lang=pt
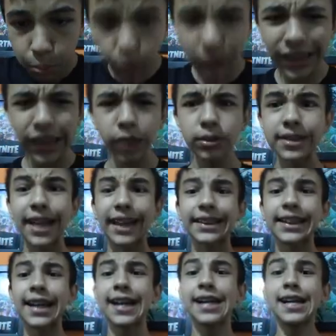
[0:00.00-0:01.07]
Poder de
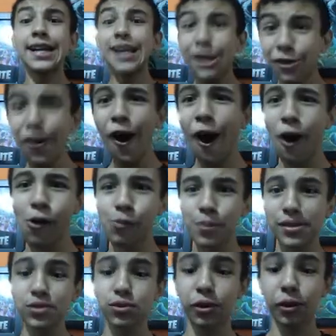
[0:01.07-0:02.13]
Zlatan. Gol,
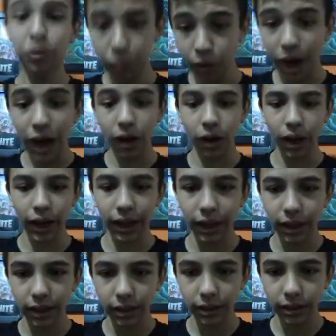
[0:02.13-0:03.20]
pessoal. Bom, agora